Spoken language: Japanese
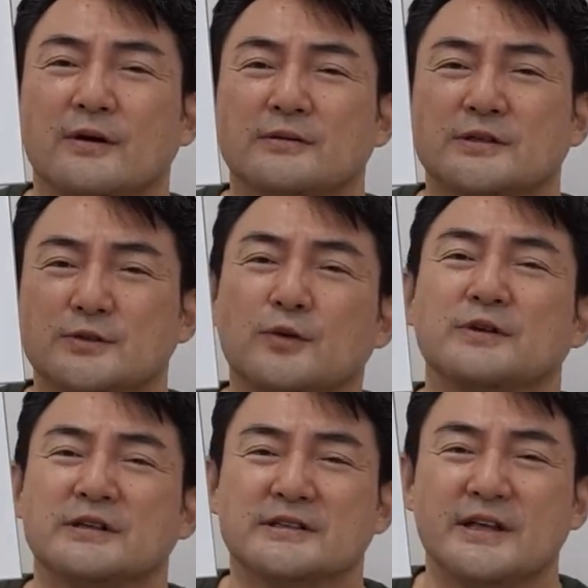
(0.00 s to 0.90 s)
強い
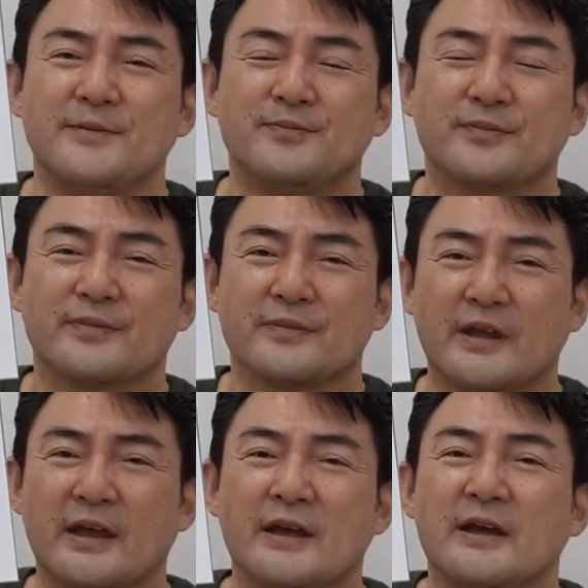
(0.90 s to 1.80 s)
んですね。
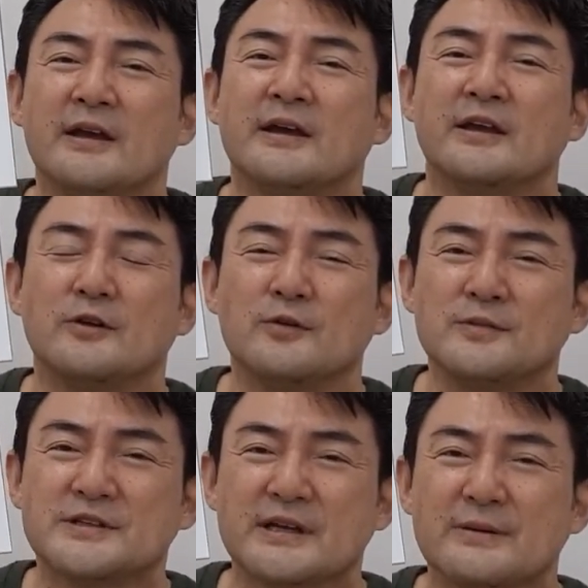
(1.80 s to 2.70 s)
でひろ
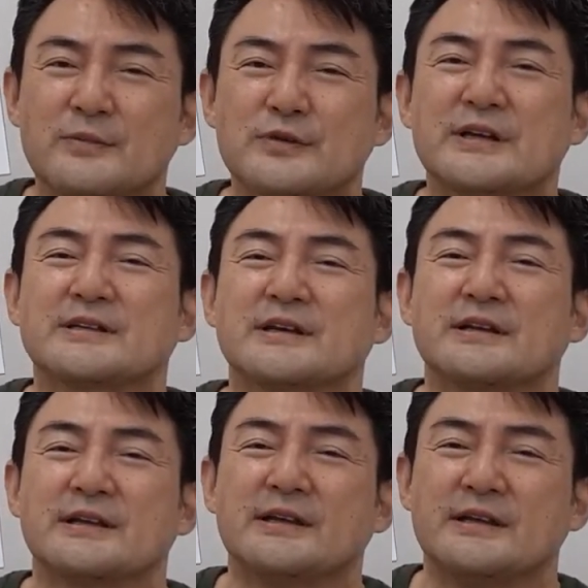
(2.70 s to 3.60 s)
みさんも確か
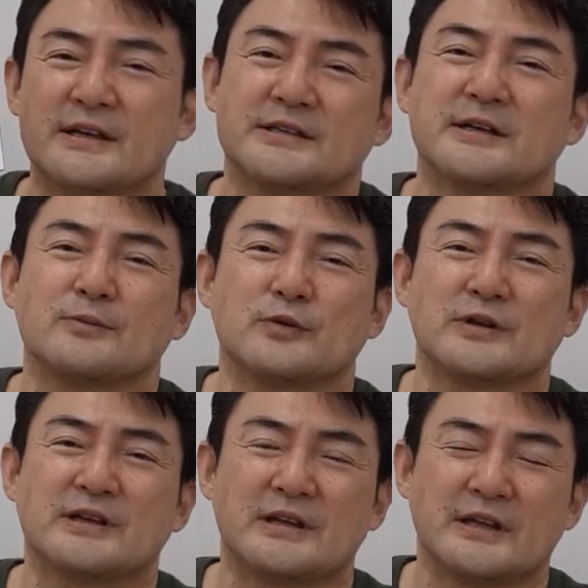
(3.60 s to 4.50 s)
に秀樹さんも
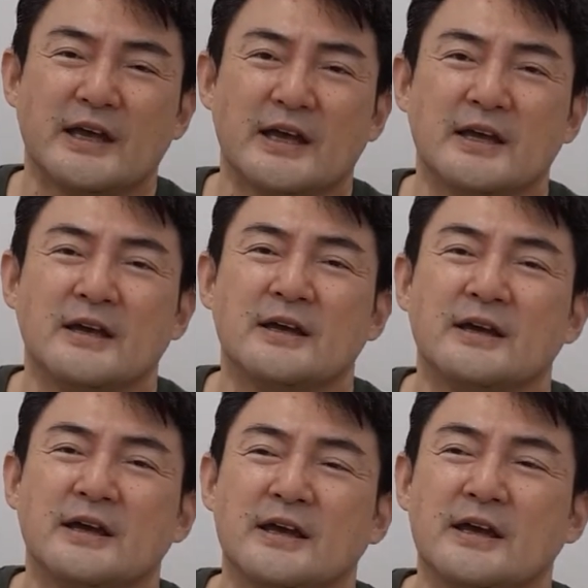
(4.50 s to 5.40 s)
出てて、
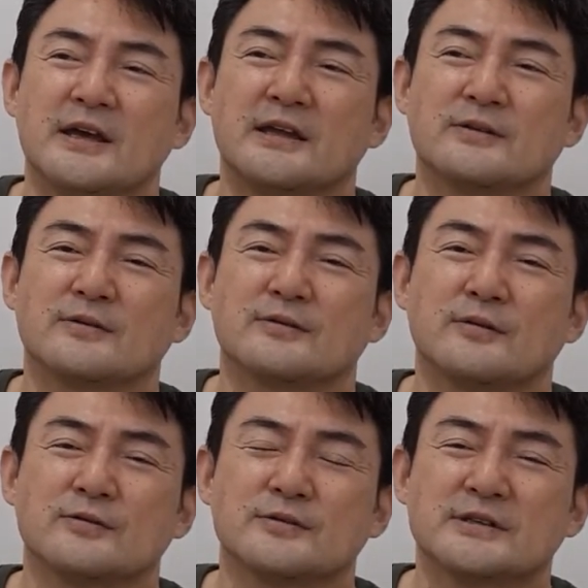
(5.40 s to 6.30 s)
えーと、こ
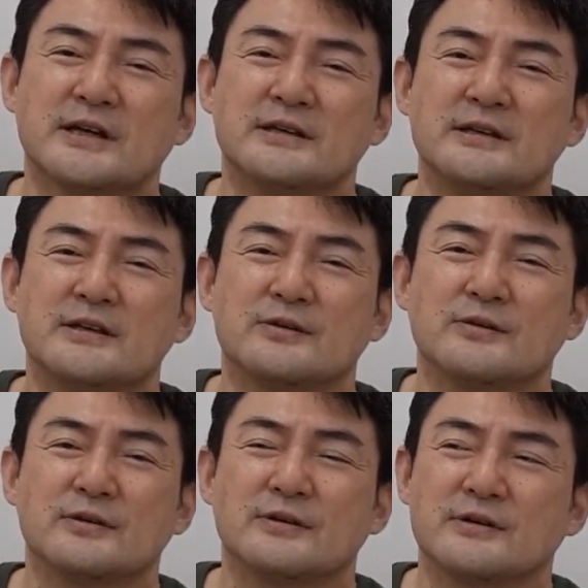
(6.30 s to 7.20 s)
の3人
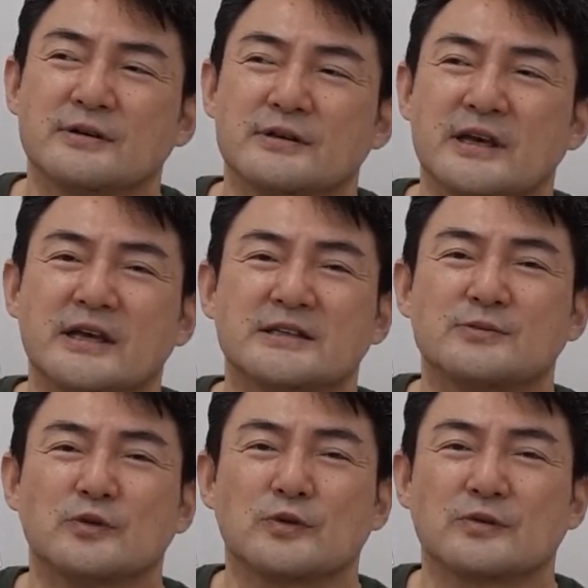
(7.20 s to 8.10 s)
の刑事
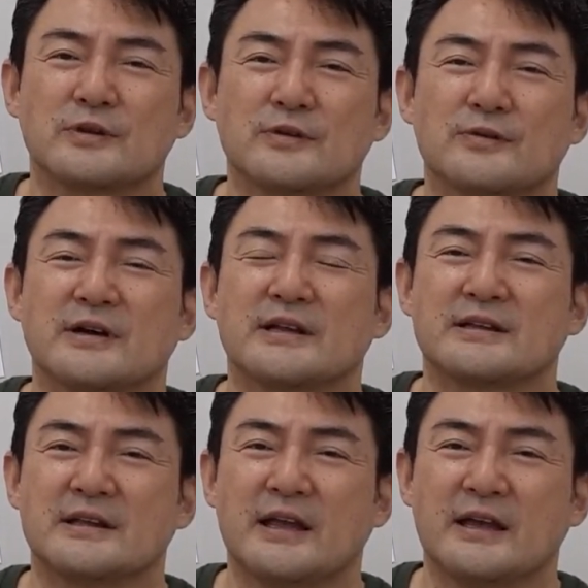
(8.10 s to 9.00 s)
ものっていうのがあっ
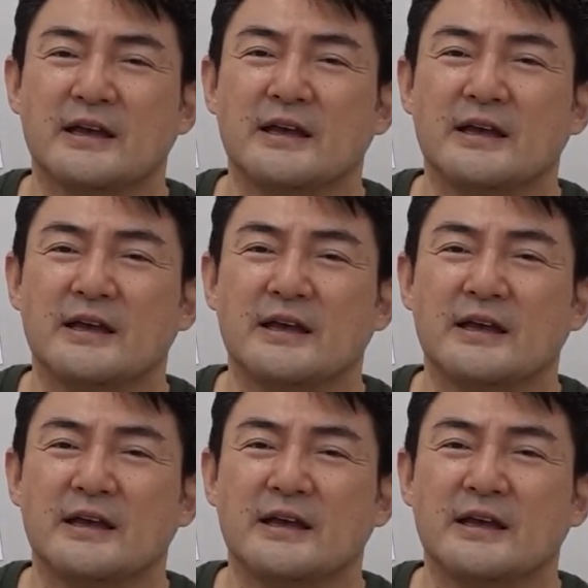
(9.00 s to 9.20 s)
て、